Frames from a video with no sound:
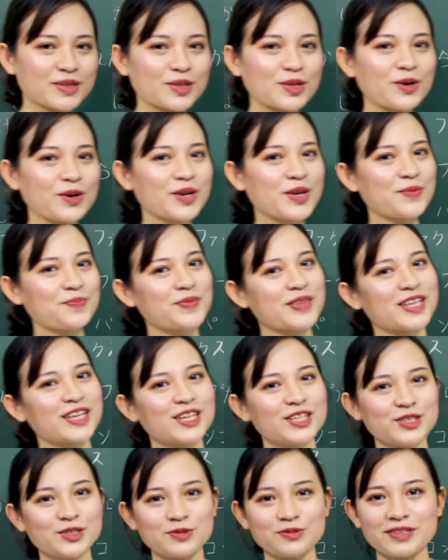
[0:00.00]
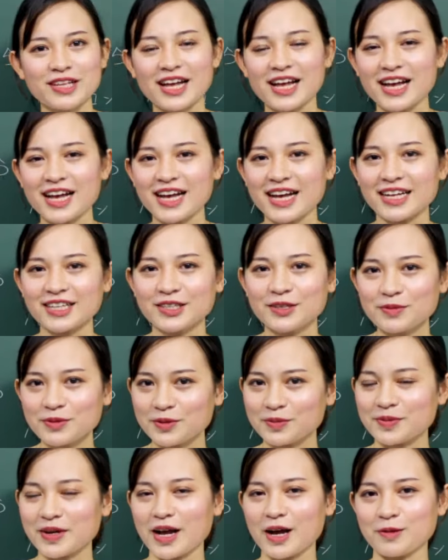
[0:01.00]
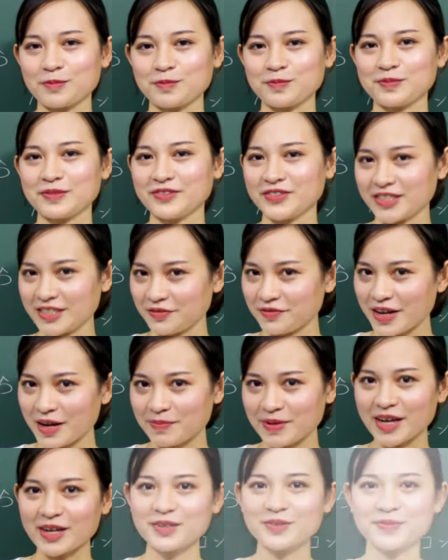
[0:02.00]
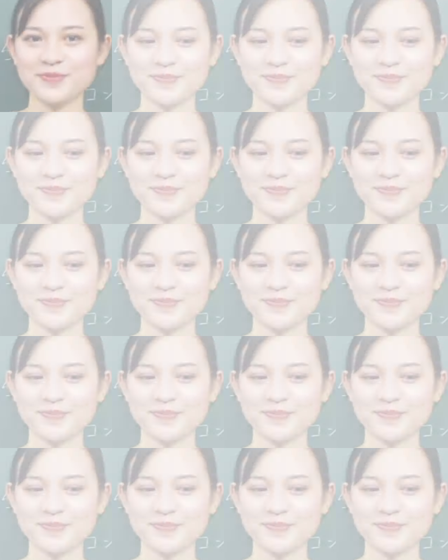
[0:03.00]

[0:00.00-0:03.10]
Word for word: Rồi, chúng ta tiếp tục học ngữ pháp nào.